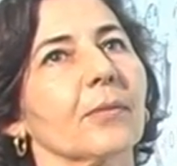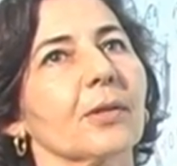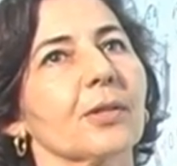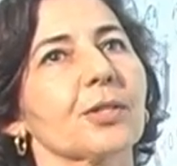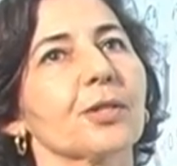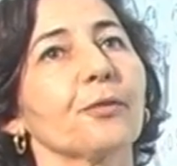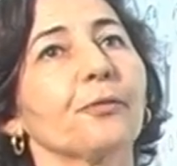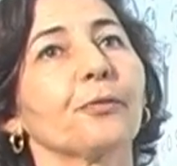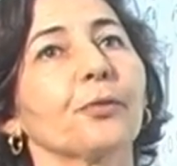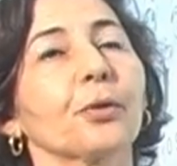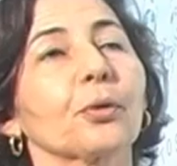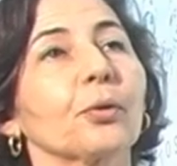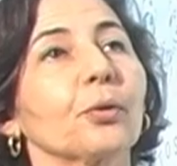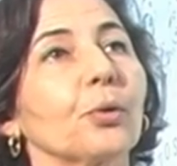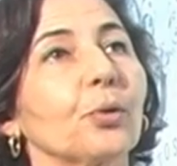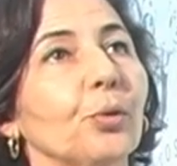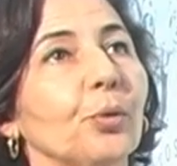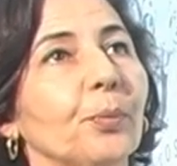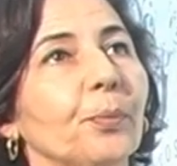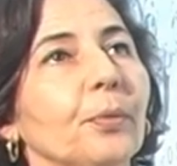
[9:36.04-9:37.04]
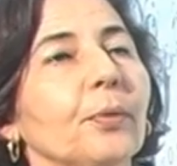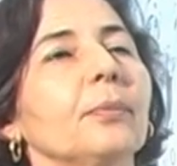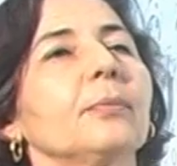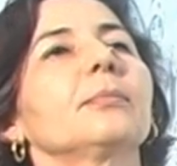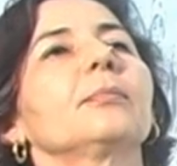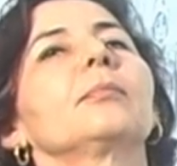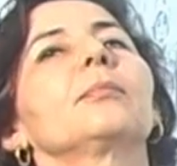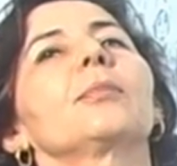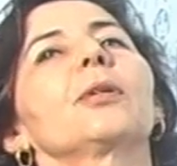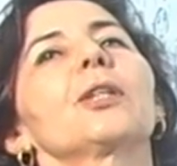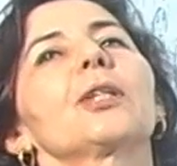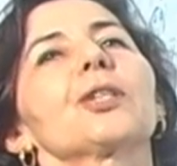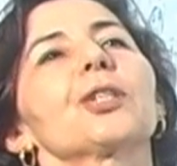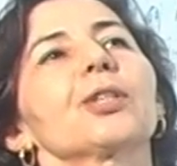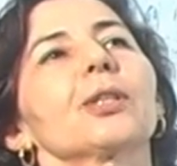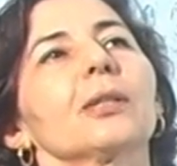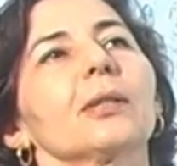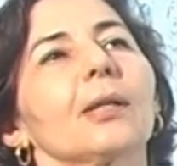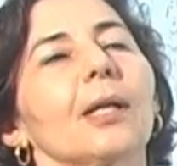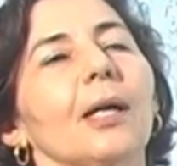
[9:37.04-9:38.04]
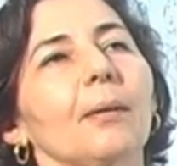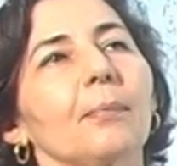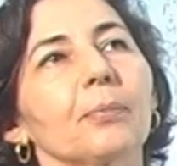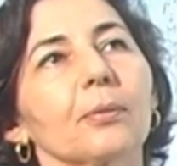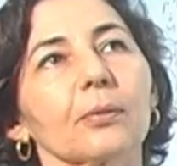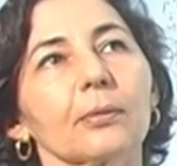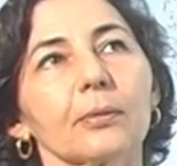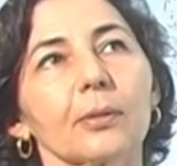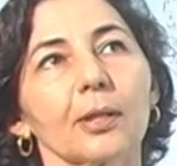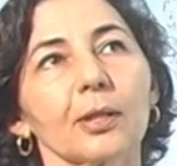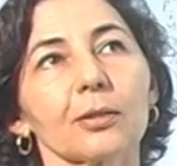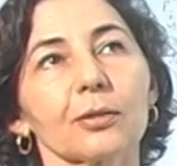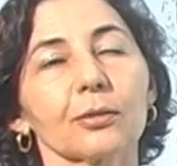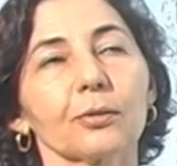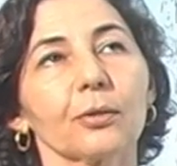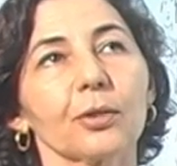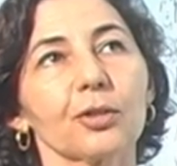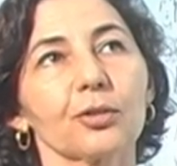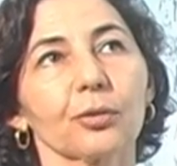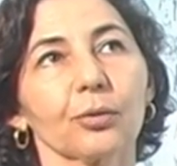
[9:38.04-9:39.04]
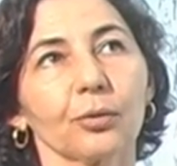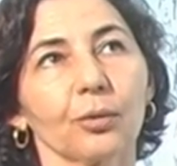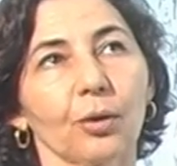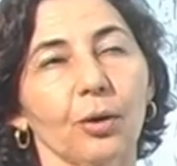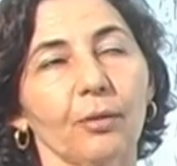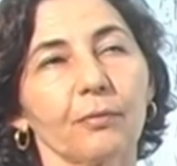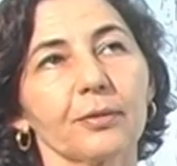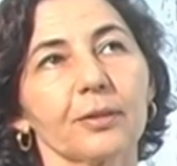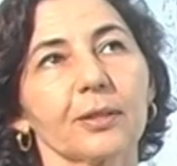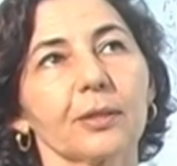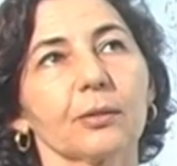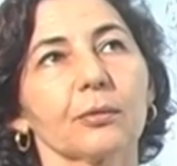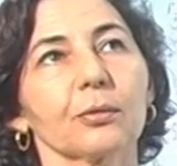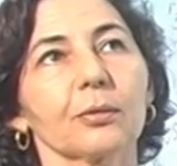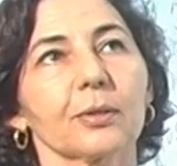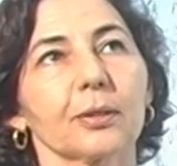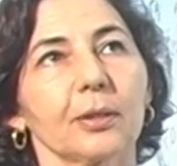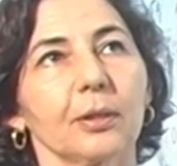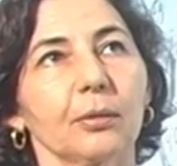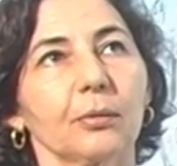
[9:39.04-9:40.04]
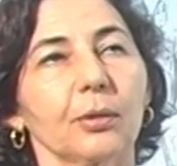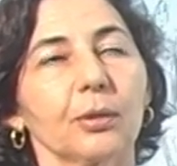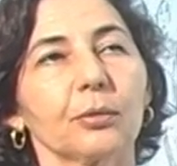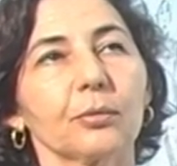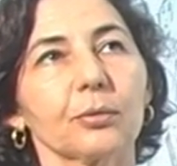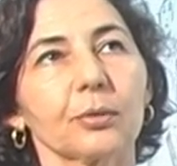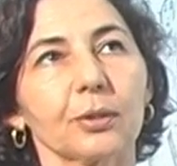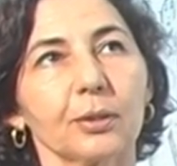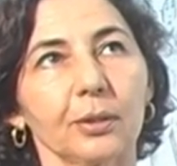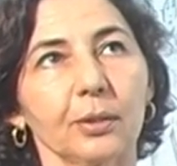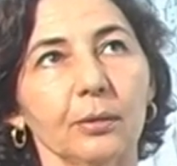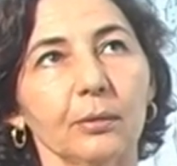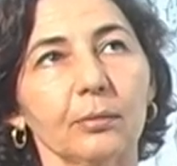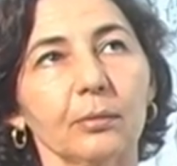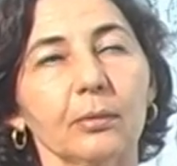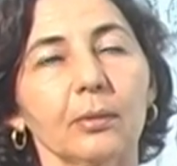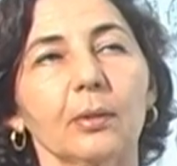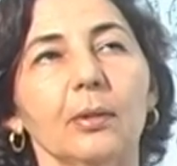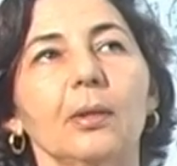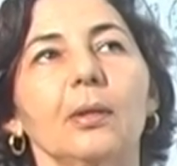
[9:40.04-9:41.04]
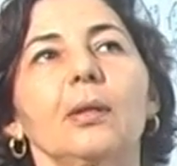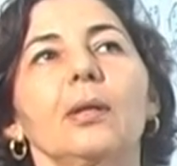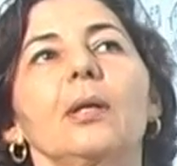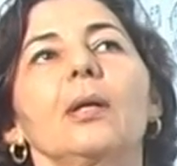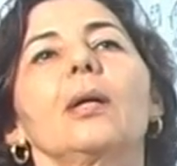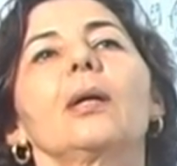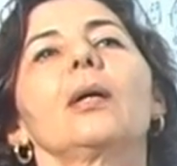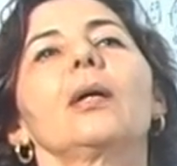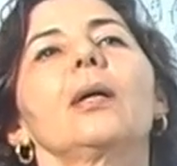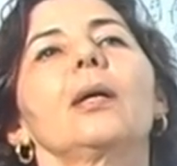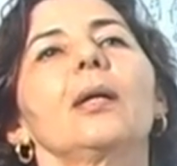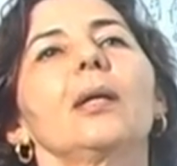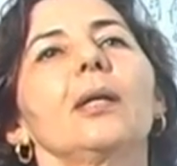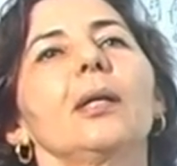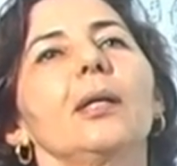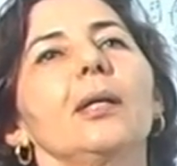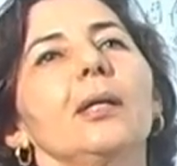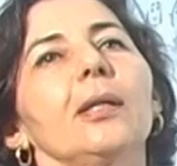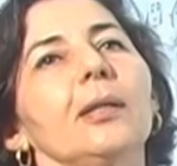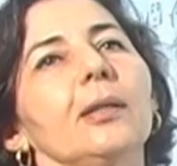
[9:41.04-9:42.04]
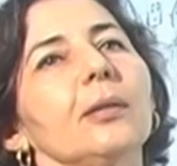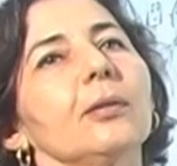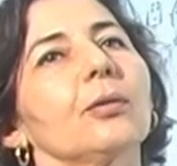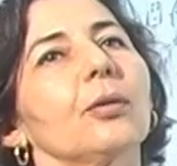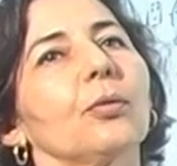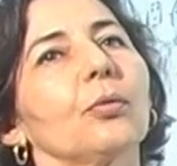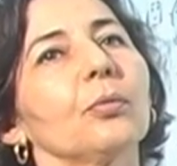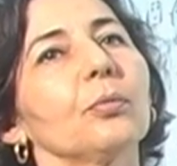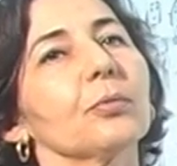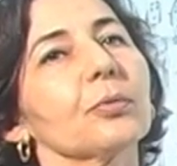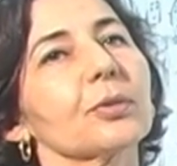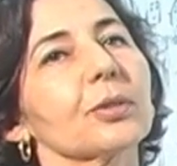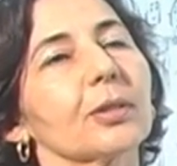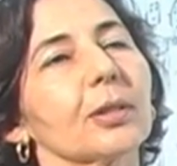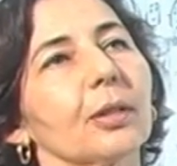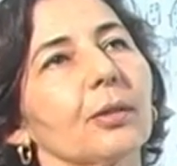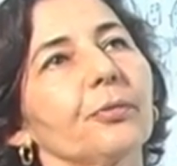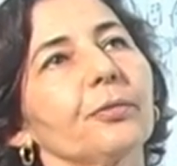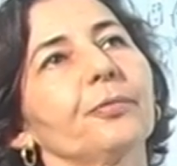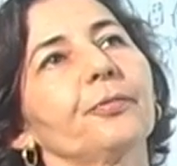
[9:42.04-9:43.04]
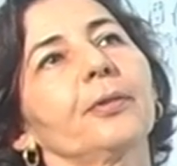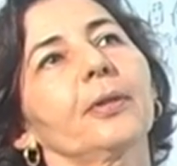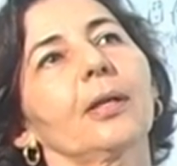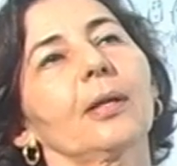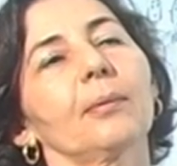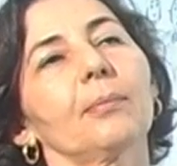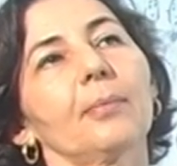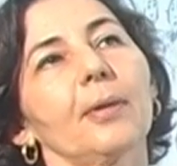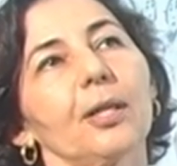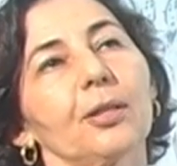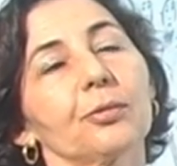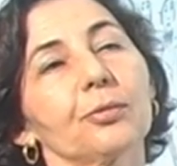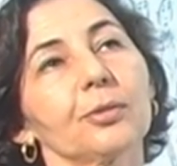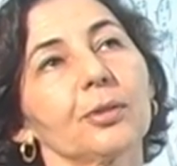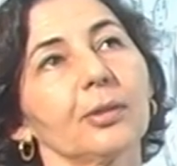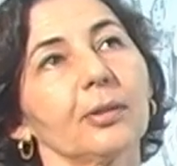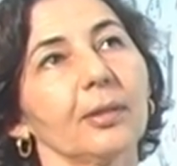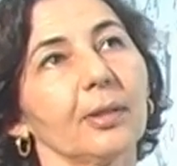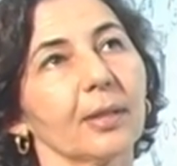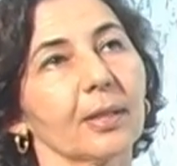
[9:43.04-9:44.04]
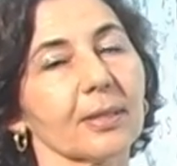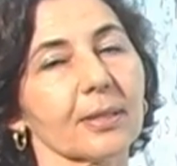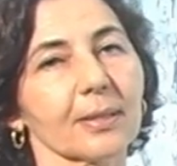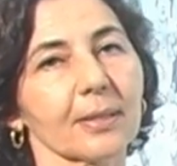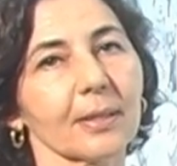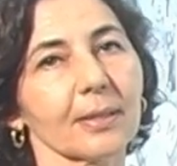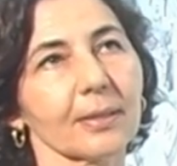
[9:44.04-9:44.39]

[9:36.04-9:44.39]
Se for grupo, pode agendar pelo 3219-5585. E no, o museu fica aberto de terça a